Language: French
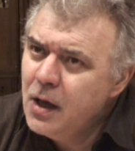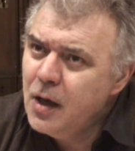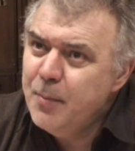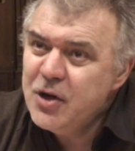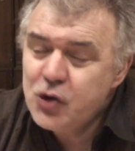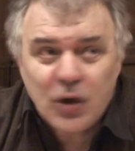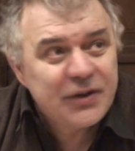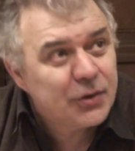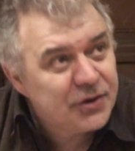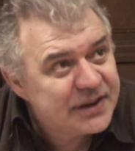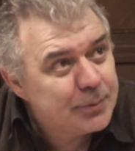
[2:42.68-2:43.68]
Mais j'aurais
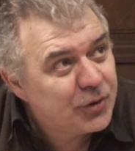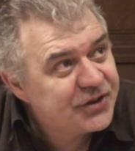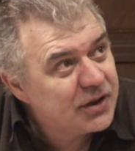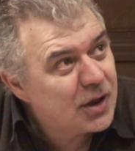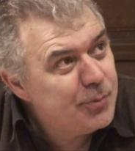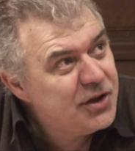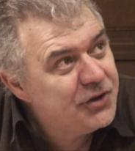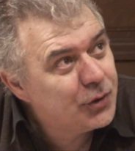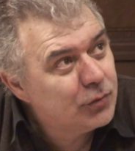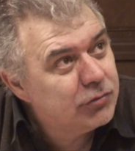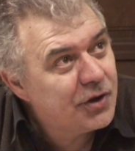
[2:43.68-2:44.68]
tendance à penser qu'un
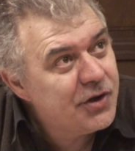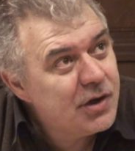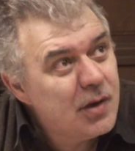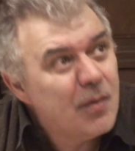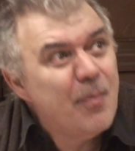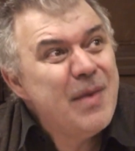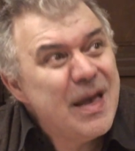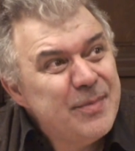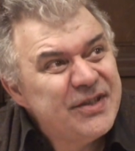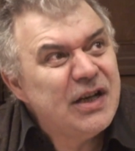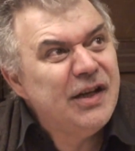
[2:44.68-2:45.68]
militant ouvrier,
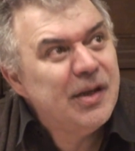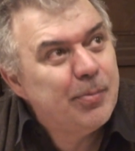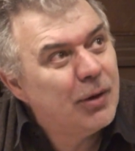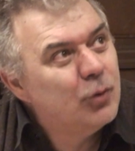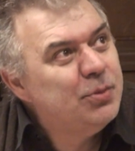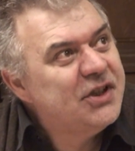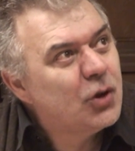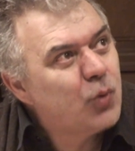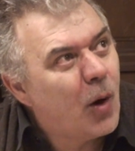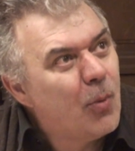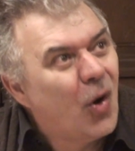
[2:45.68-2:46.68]
même s'il n'est pas
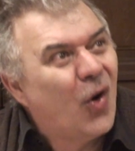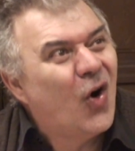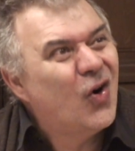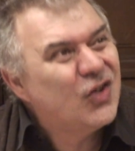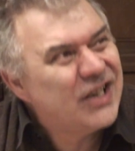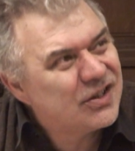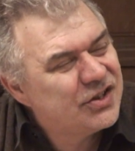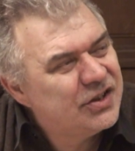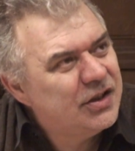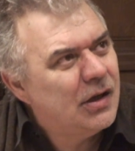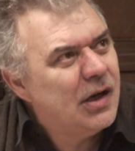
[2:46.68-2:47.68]
obligatoirement
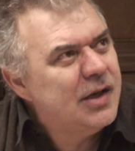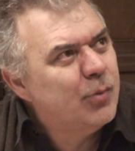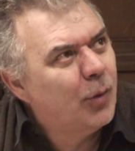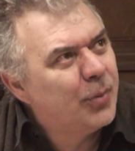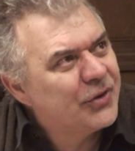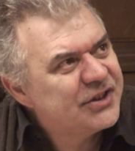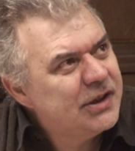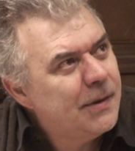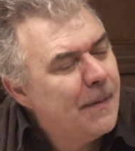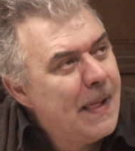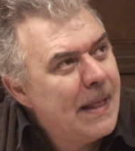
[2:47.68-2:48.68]
encarté à la libre
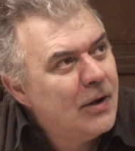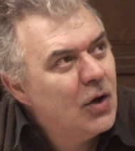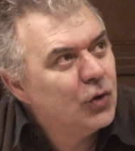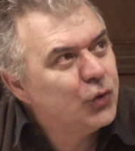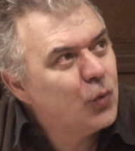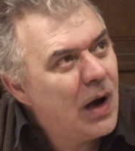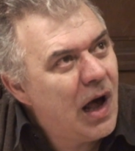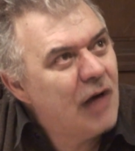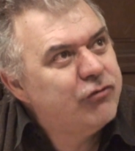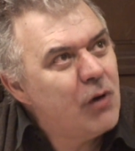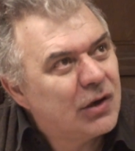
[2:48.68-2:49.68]
pensée, doit
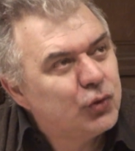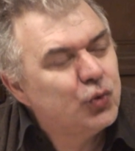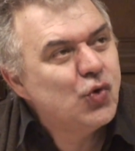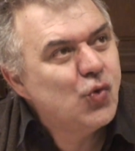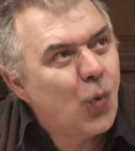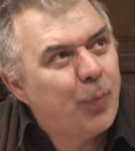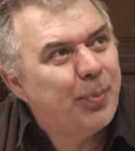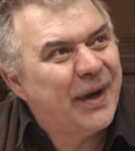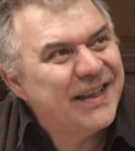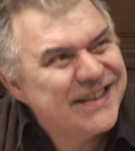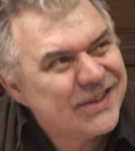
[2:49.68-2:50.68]
avoir toujours
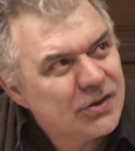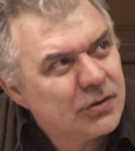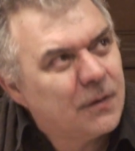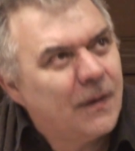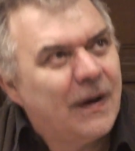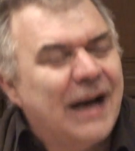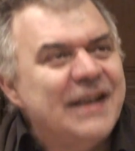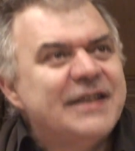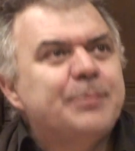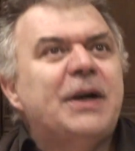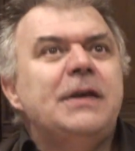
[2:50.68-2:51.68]
présent à
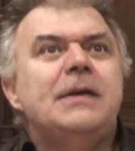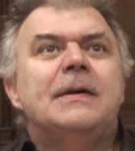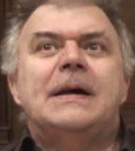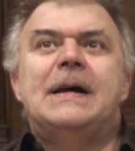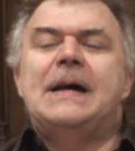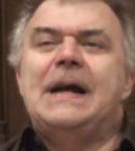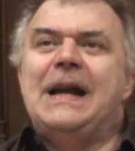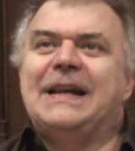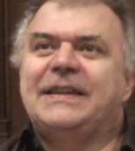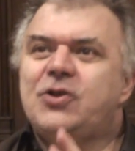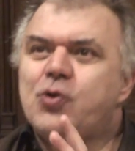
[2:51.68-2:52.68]
l'esprit
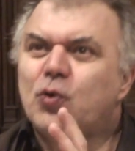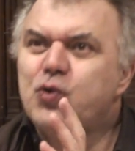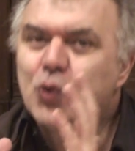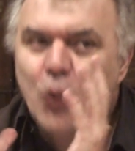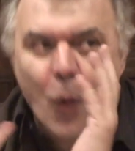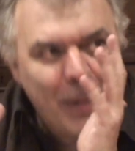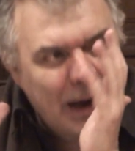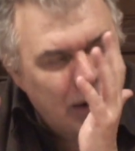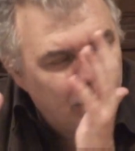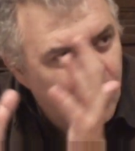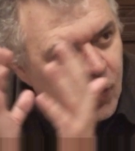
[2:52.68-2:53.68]
la question du
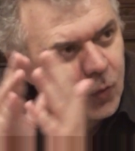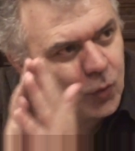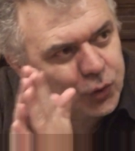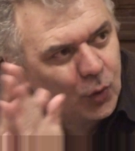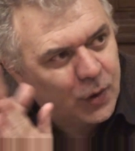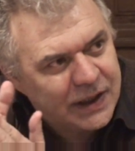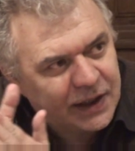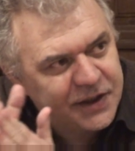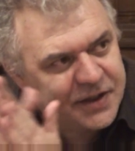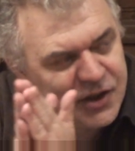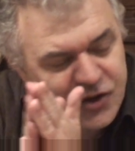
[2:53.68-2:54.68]
combat contre le
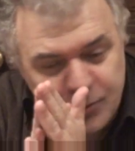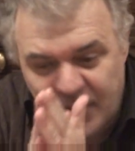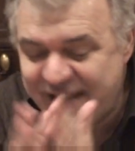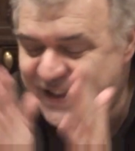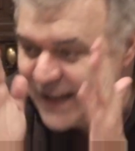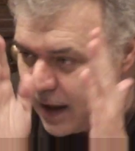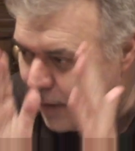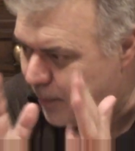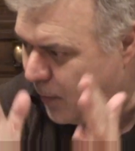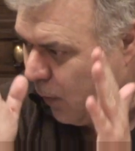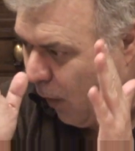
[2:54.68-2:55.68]
cléricalisme. Et
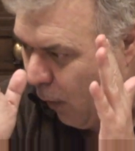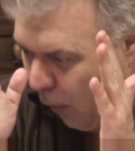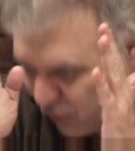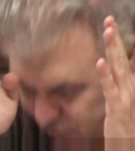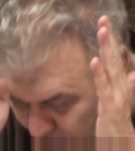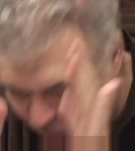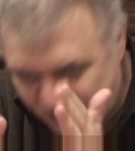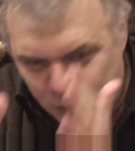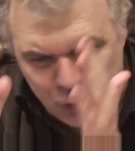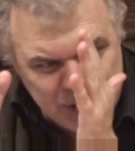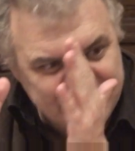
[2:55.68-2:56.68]
ça, en France,
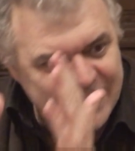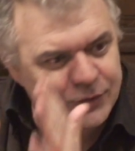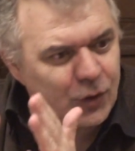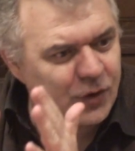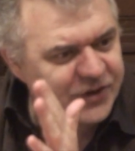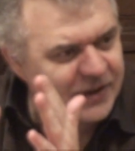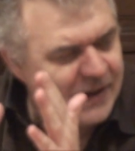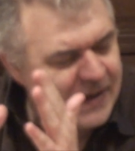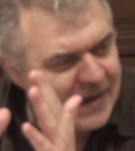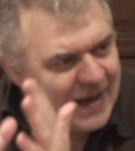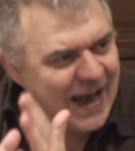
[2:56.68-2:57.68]
en 2014,
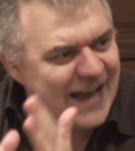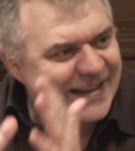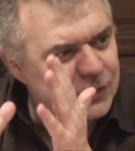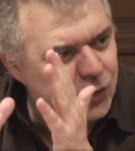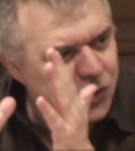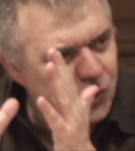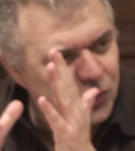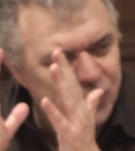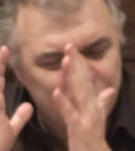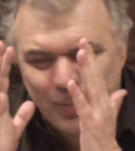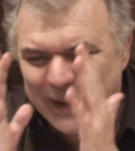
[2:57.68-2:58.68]
à quelque
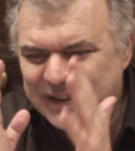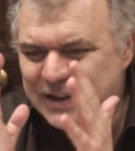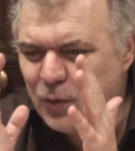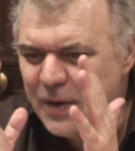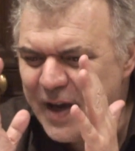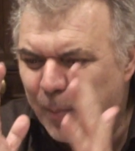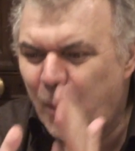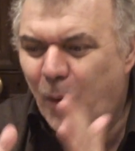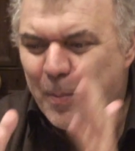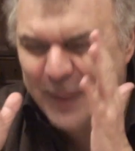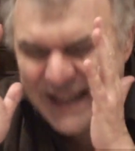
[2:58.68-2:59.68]
chose de
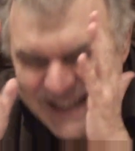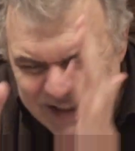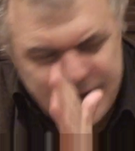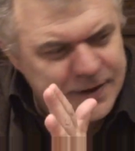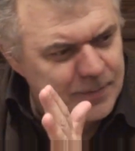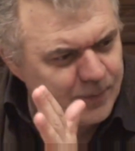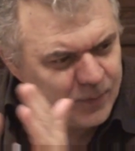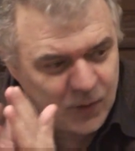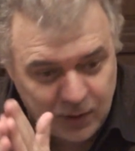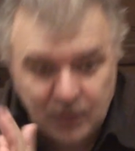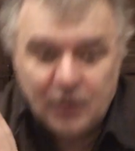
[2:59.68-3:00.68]
particulièrement précis.
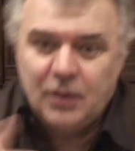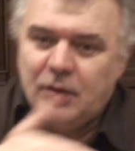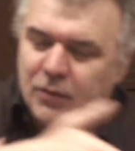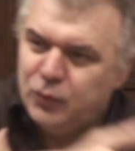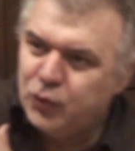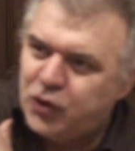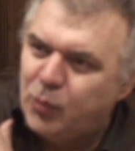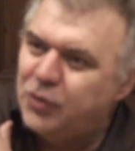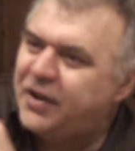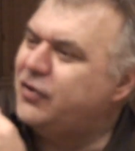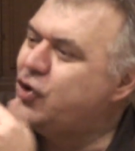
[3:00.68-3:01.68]
Nous sommes
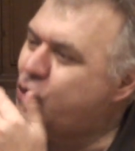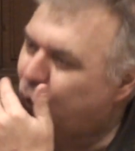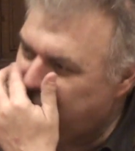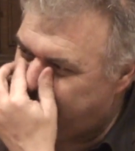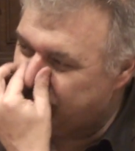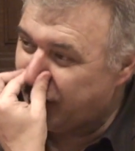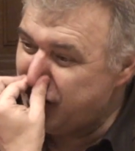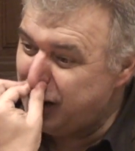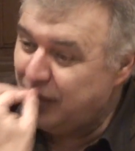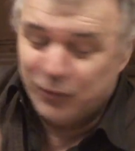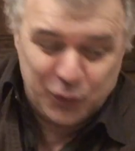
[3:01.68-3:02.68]
le dernier jour de
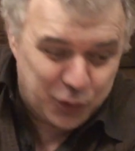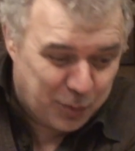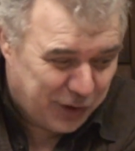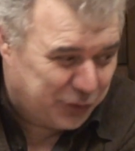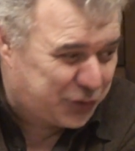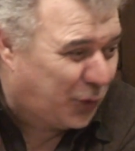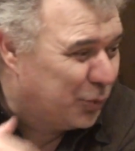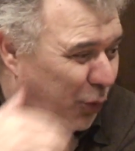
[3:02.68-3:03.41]
février, demain nous serons le